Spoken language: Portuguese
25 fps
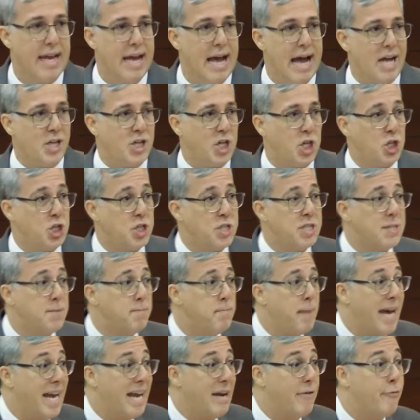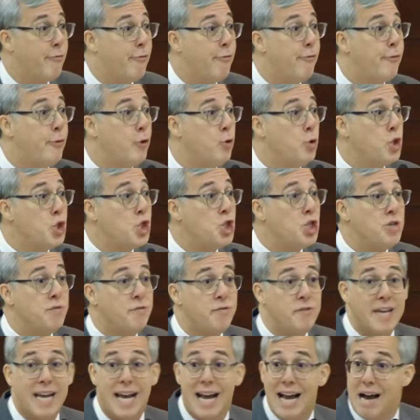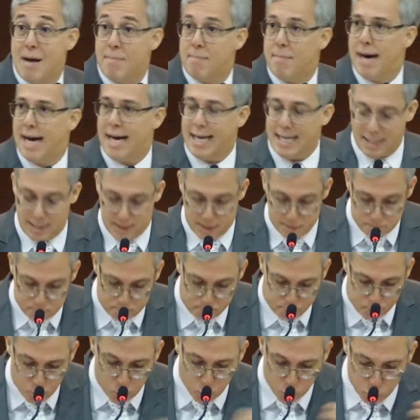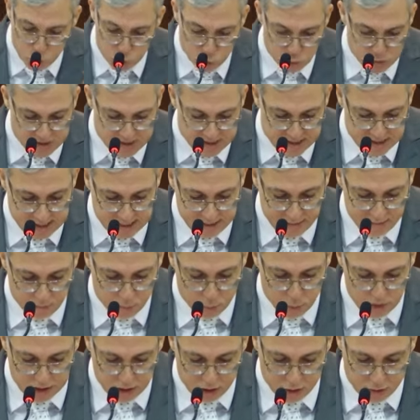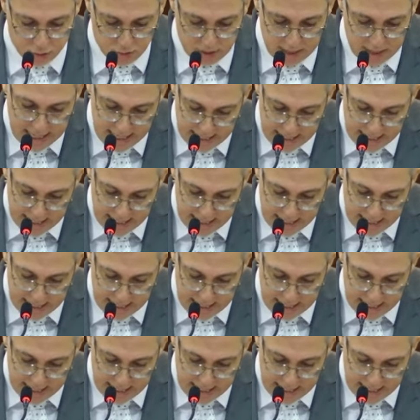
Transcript: A gente espera frutificar mais, produzir muito,